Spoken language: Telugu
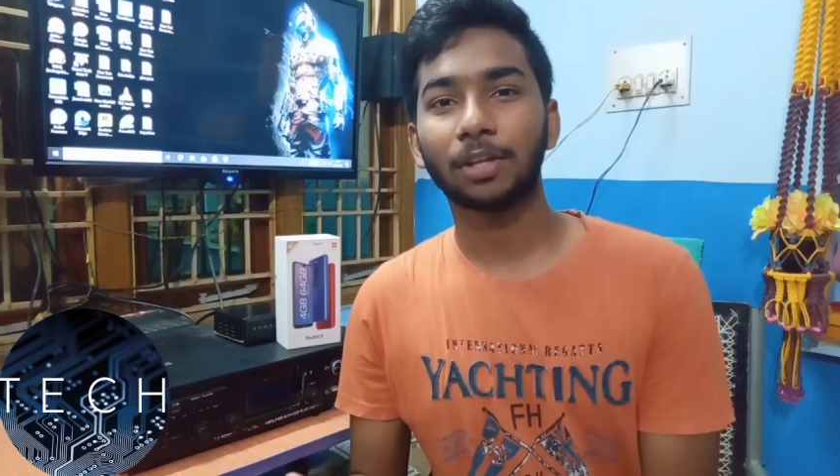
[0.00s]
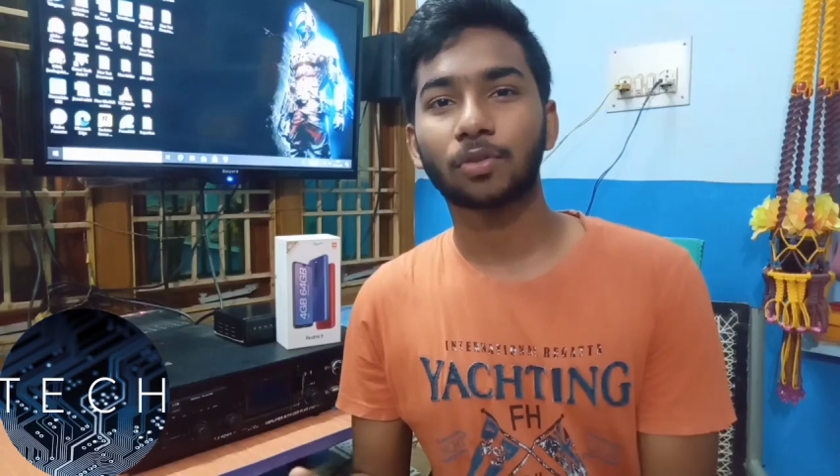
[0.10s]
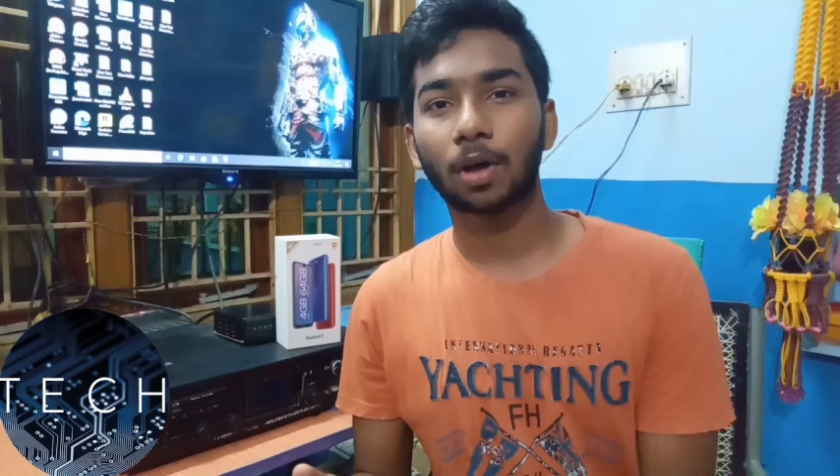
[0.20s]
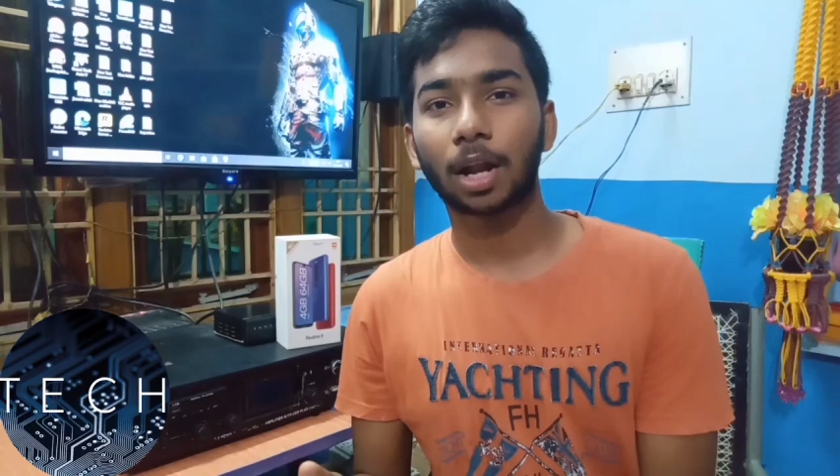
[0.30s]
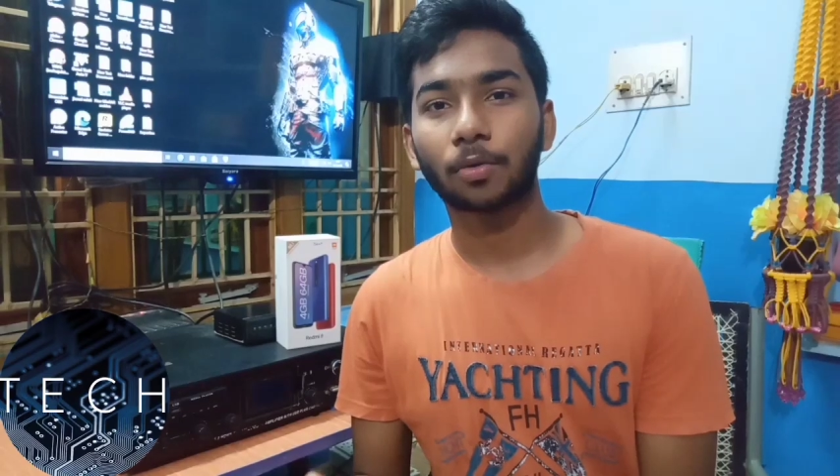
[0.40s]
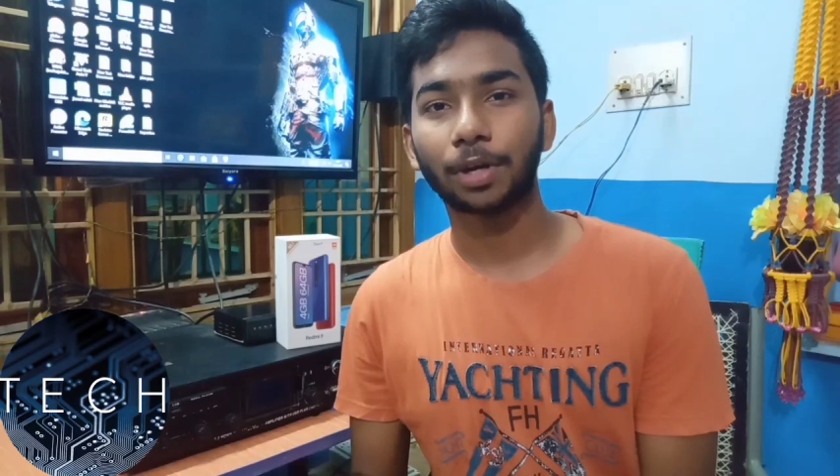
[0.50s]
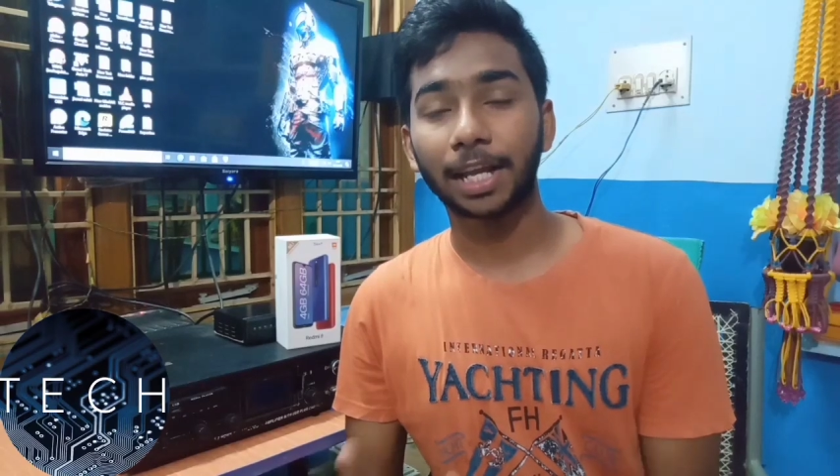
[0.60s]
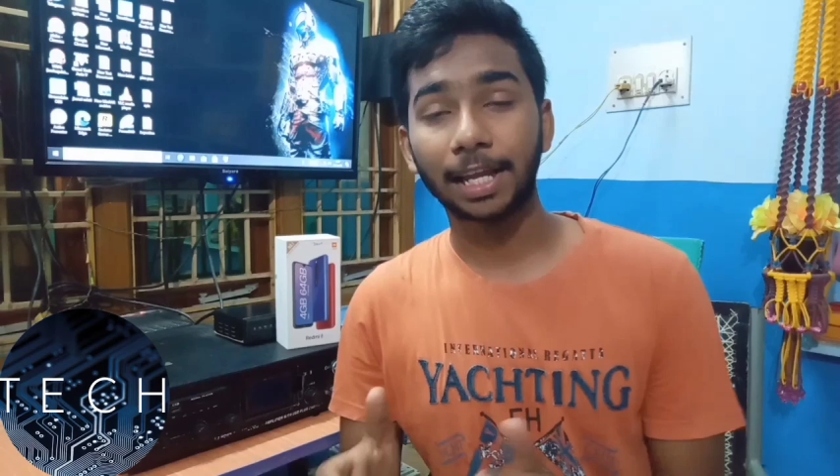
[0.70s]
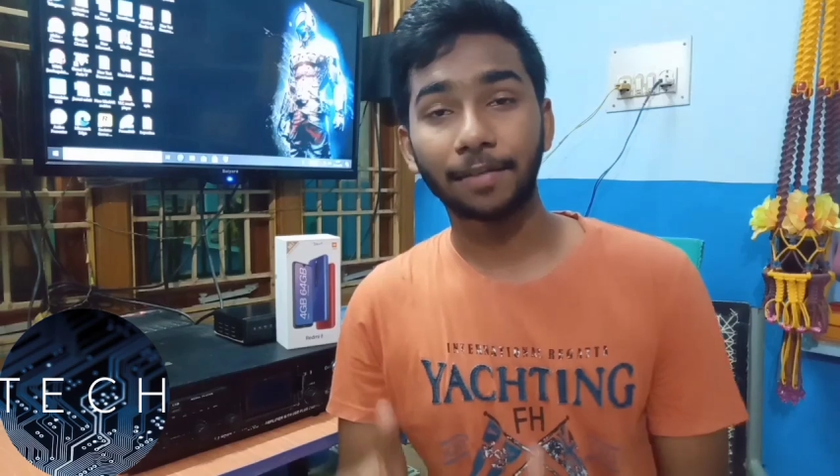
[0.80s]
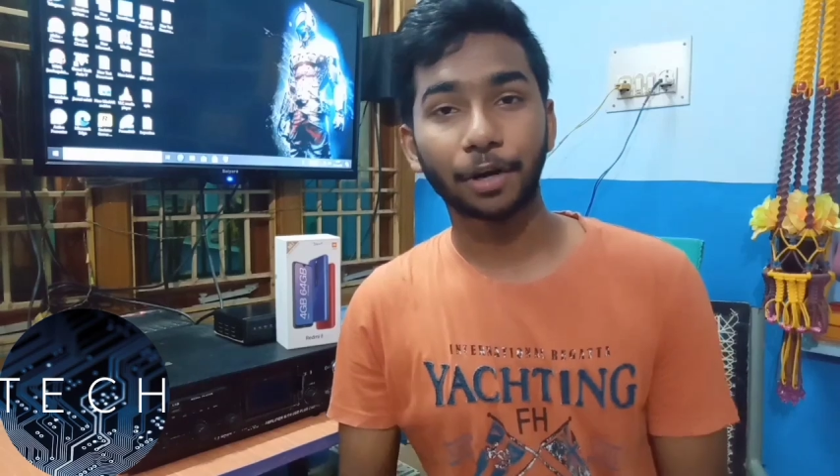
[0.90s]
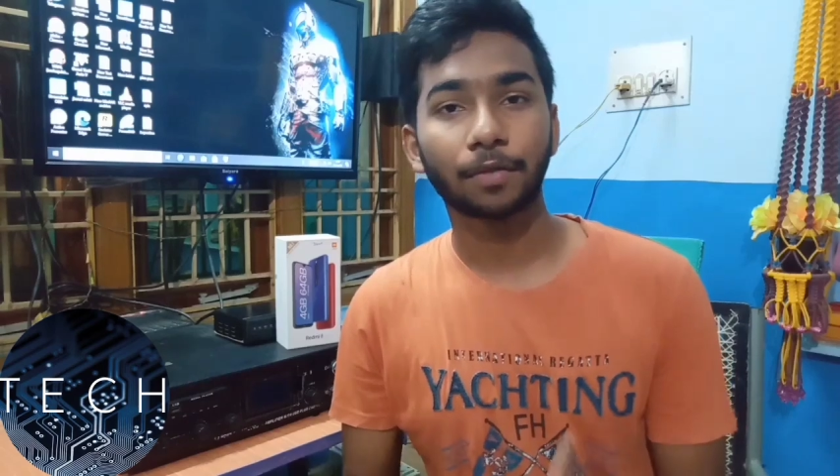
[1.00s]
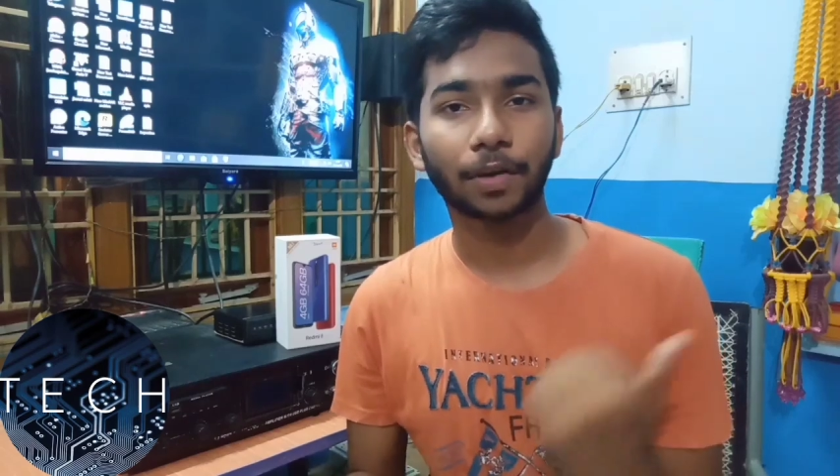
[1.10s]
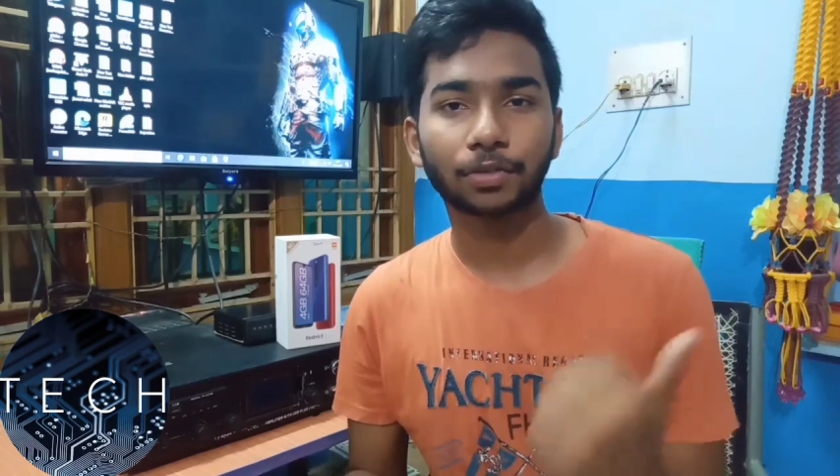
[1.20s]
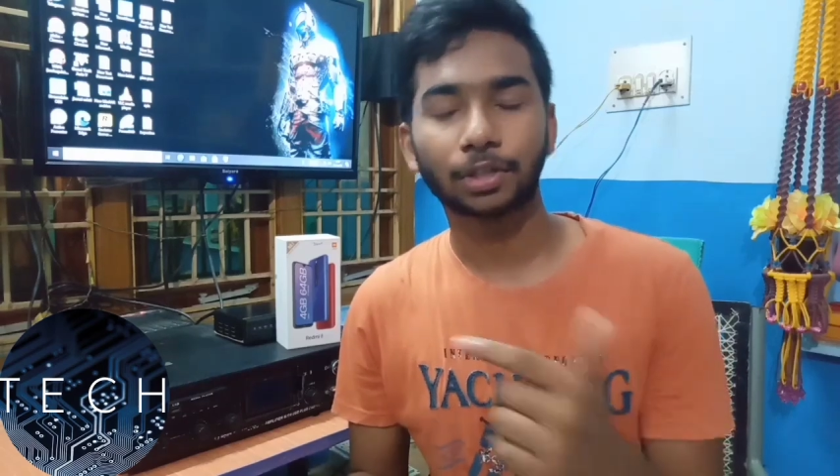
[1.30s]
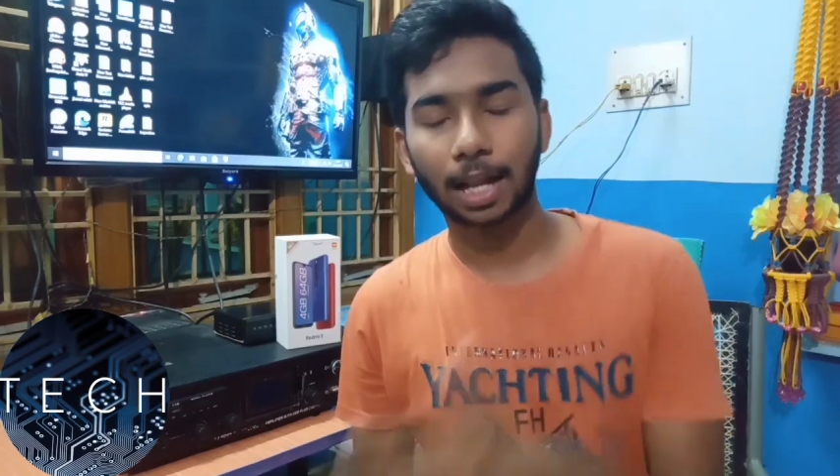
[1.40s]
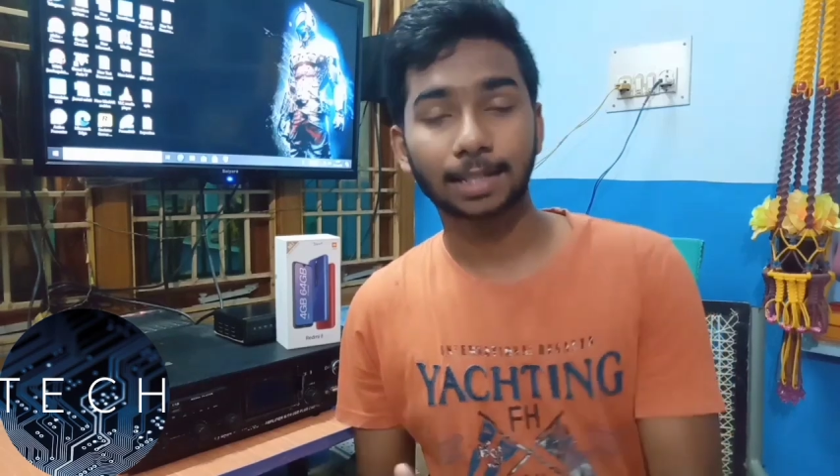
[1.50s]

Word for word: తెలుసుకోవాలనుకుంటే ఈ వీడియో ఫస్ట్ నుంచి